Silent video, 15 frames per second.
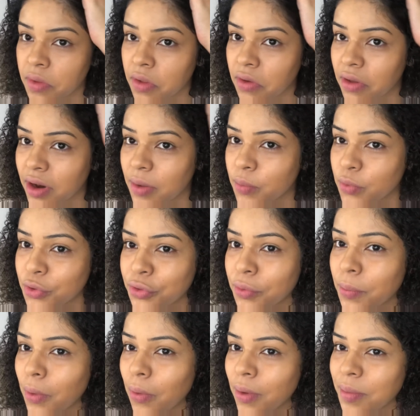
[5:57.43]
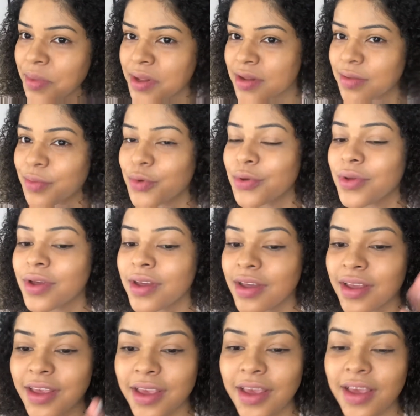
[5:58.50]
Ela é muito boa mesmo.
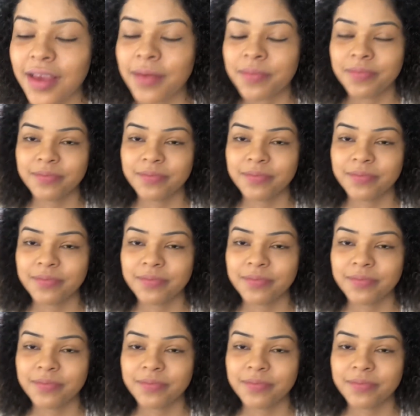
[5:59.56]
E